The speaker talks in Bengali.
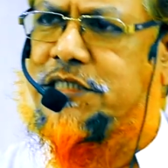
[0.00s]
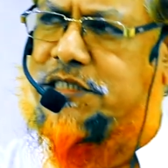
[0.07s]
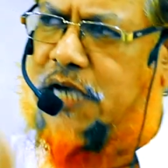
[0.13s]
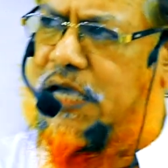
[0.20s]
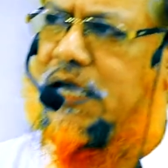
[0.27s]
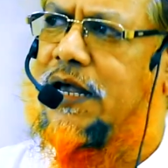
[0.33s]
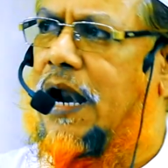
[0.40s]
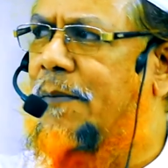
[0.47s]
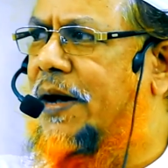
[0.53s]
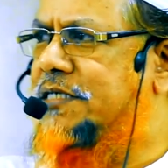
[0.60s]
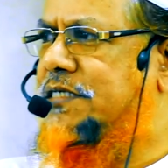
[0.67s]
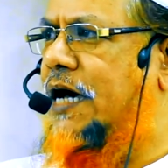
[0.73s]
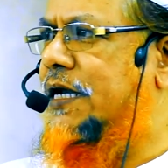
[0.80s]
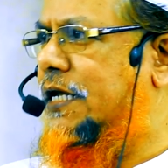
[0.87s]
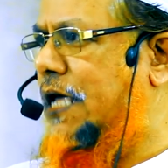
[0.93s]
যেই
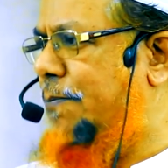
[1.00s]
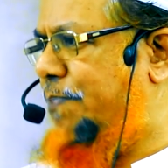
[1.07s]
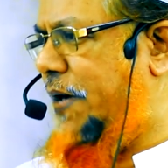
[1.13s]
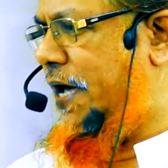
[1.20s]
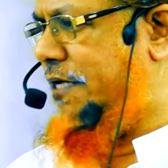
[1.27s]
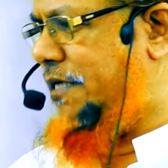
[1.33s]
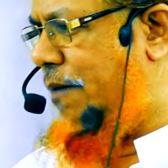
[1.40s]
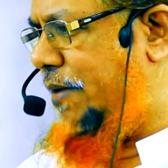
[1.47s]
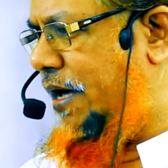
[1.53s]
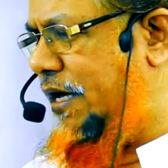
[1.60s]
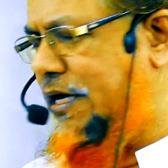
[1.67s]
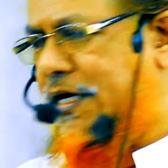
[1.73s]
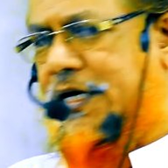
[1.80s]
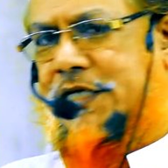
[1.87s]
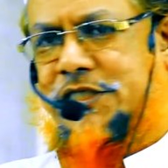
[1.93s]
রামাজানকে পেয়ে যাবে
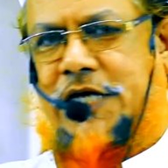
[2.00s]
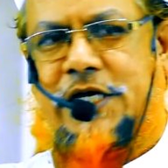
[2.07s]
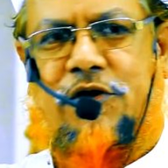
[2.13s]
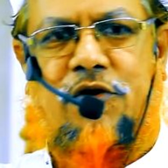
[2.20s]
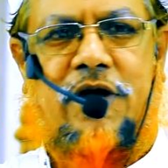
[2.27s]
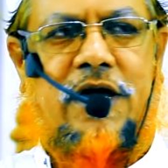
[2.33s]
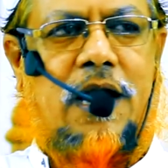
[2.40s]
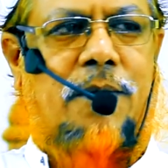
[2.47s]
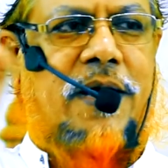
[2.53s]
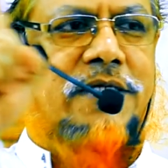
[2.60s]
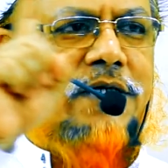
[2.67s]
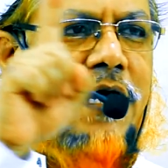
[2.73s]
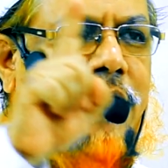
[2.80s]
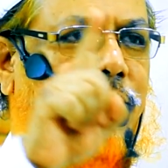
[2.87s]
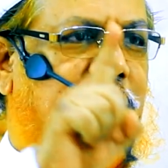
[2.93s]
সেই জন্য এই
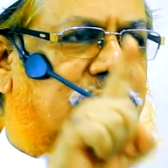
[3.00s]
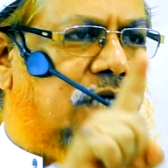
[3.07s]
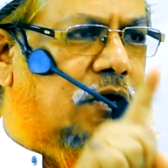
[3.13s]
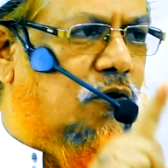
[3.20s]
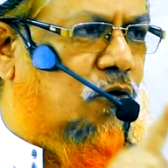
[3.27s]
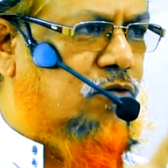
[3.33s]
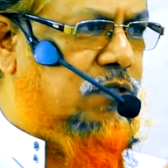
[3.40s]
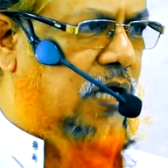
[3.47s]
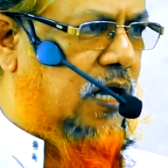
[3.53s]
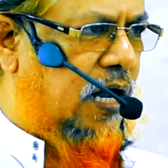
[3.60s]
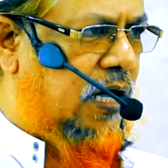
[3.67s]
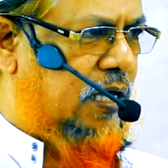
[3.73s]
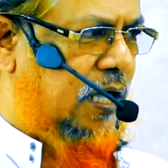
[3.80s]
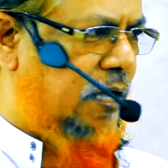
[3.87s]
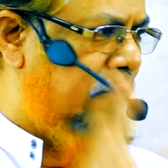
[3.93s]
রামাজান মাসের রোজা
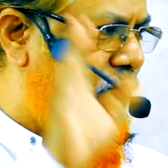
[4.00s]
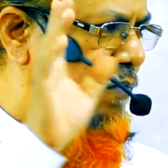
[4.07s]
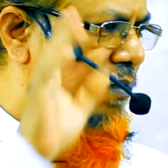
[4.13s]
রাখে